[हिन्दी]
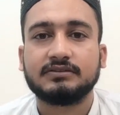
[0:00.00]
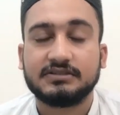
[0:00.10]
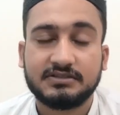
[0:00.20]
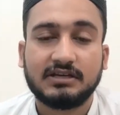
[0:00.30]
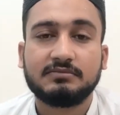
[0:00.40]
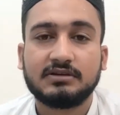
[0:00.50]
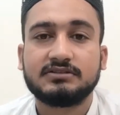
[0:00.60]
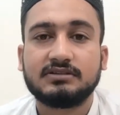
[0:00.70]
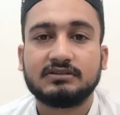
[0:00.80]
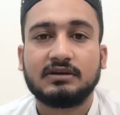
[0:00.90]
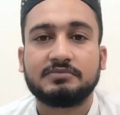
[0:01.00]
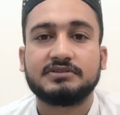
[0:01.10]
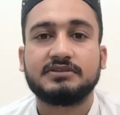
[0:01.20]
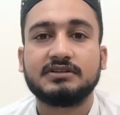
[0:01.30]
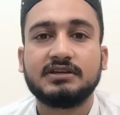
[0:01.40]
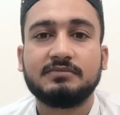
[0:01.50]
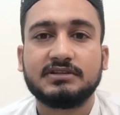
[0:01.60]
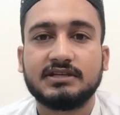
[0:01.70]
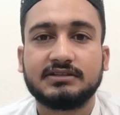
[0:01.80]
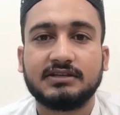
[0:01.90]
जैसे कि हम अक्सर अपनी ज़िंदगी में
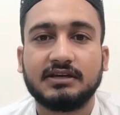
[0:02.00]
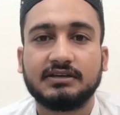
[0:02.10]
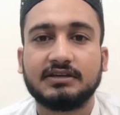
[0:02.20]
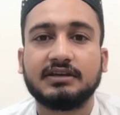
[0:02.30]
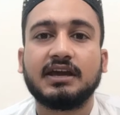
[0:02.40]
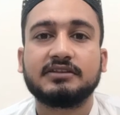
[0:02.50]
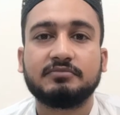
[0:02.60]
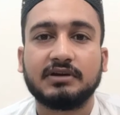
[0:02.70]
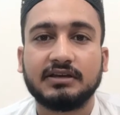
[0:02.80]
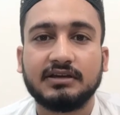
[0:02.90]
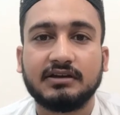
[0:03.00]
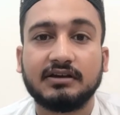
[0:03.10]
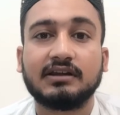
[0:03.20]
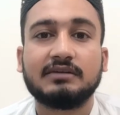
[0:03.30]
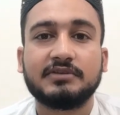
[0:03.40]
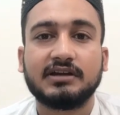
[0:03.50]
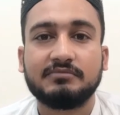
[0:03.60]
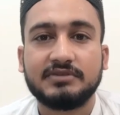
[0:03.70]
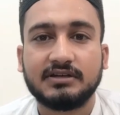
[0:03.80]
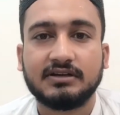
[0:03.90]
देखते हैं कि कहत पड़ गया गला में
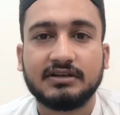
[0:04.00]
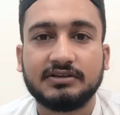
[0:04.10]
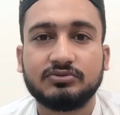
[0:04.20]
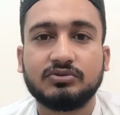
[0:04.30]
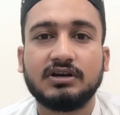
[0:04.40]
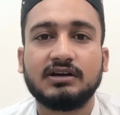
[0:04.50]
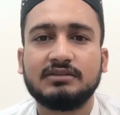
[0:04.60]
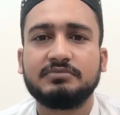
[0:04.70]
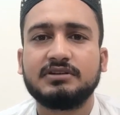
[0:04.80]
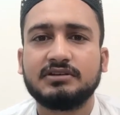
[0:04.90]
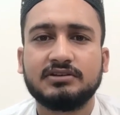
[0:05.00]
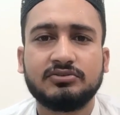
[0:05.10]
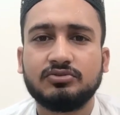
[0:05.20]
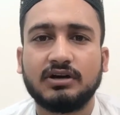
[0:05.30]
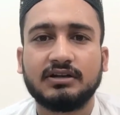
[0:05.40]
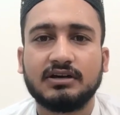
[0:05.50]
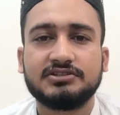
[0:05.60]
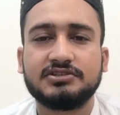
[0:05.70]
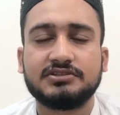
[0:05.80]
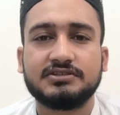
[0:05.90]
कमी आ गई तो खाने पीने के जो
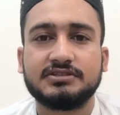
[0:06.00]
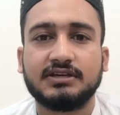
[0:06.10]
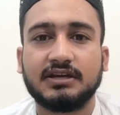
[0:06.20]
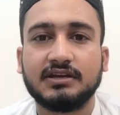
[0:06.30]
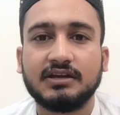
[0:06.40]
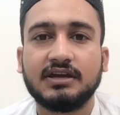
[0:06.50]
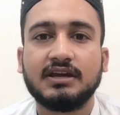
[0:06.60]
अनाज की चीज़ें हैं